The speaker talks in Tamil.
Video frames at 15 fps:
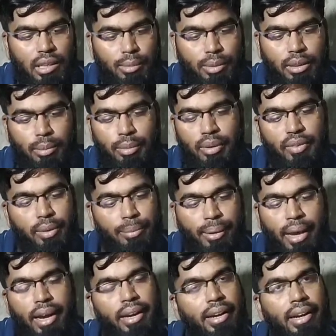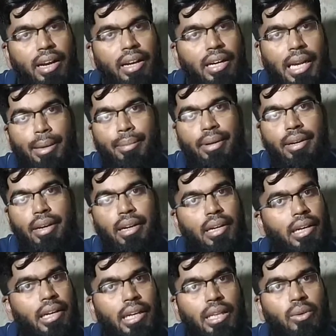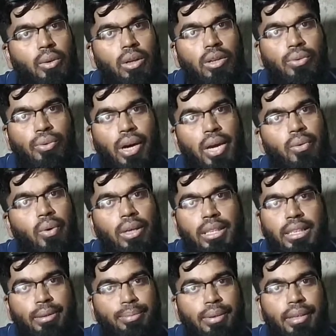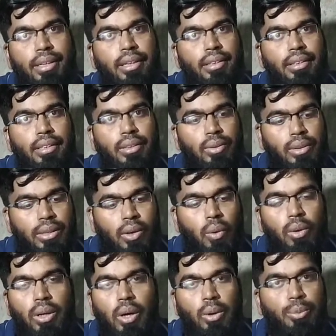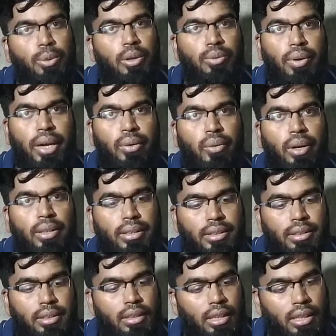இப்போ இந்த மிவி பிராண்ட் என்னெல்லாம் கிளைம் பண்ணுறாங்கன்னா இது ஒரு ஃபைவ் வாட்ஸ் ஸ்பீக்கர் இதோட சவுண்ட் அவுட்புட்டு ஃபைவ் வாட்ஸ்